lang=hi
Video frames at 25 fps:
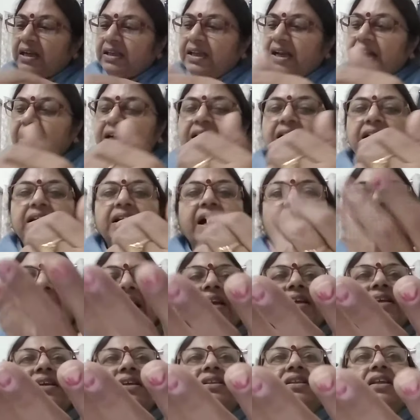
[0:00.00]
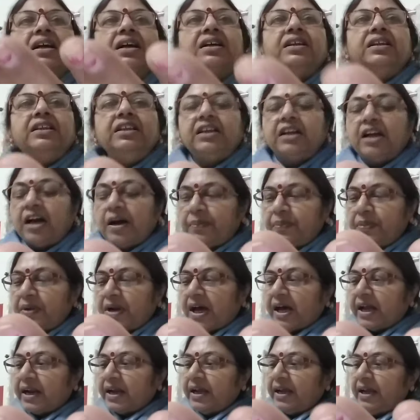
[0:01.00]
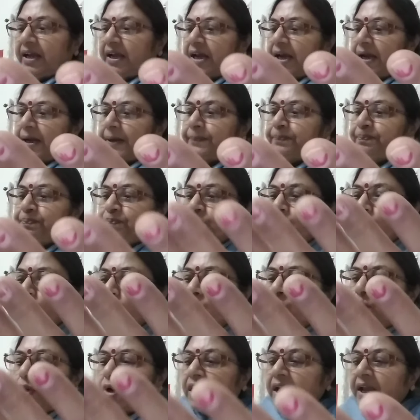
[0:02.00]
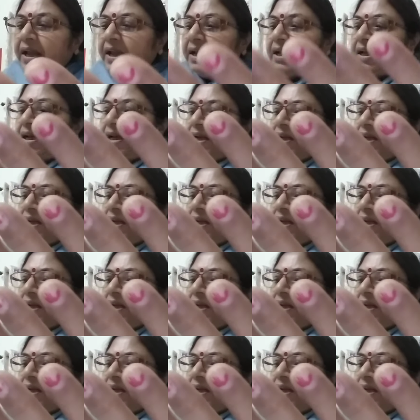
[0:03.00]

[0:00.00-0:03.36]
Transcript: या किराए की तकनीक अपना रहे हैं उन्हें